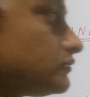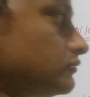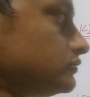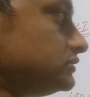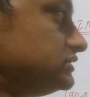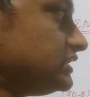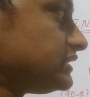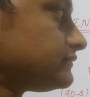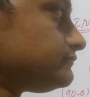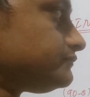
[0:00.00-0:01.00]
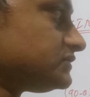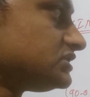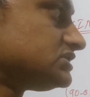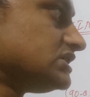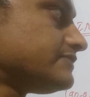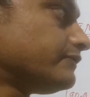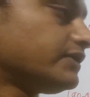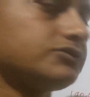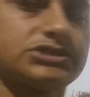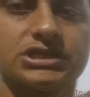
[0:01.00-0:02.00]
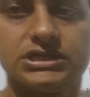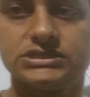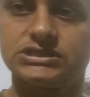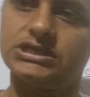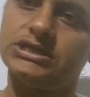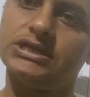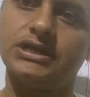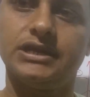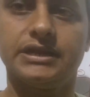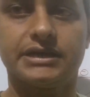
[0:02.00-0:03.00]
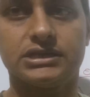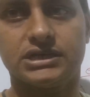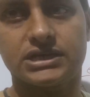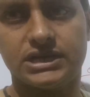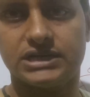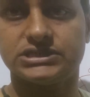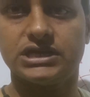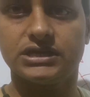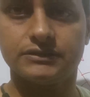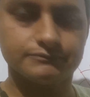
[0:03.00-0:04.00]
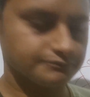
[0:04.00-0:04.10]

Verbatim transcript: तो ये सेफ वेलोसिटी इसकी निकल कर आ जाएगी